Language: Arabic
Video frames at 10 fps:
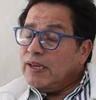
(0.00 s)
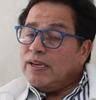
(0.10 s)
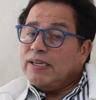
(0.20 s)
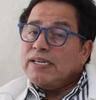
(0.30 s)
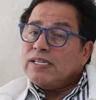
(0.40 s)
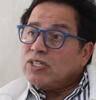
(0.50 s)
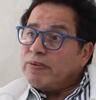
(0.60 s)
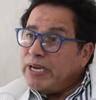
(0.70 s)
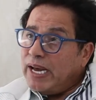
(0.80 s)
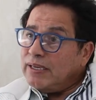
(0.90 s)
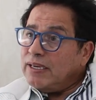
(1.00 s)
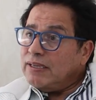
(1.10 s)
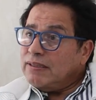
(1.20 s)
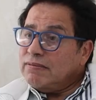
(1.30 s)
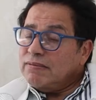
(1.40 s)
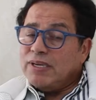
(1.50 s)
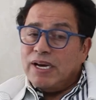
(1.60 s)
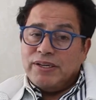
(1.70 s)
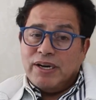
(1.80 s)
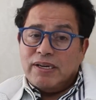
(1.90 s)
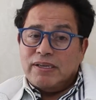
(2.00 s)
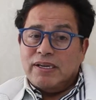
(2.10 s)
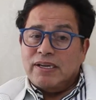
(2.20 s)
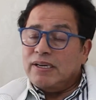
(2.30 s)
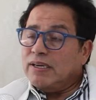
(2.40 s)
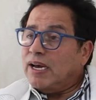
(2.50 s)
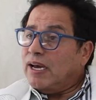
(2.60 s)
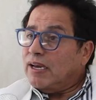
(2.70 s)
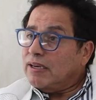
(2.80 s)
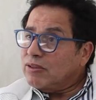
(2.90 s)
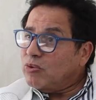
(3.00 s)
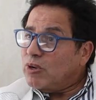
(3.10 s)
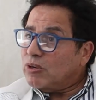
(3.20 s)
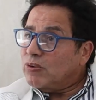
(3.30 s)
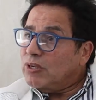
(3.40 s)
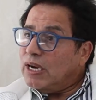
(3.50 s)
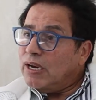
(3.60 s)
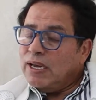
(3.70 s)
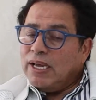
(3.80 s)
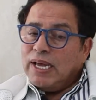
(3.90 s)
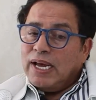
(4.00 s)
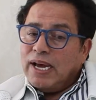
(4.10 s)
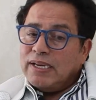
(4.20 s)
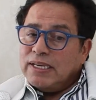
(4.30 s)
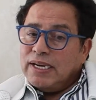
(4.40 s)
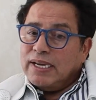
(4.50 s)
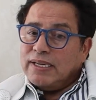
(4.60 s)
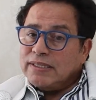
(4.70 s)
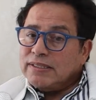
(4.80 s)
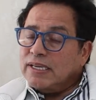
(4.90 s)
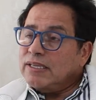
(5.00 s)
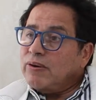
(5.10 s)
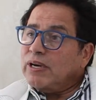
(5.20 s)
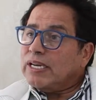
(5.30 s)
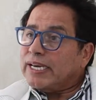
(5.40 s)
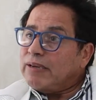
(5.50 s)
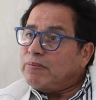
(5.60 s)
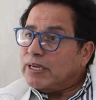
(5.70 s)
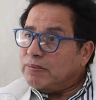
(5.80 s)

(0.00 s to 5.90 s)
لان جميعا لا حنا آه، لا الدول كلها ان الحياه عندها واحد القيمه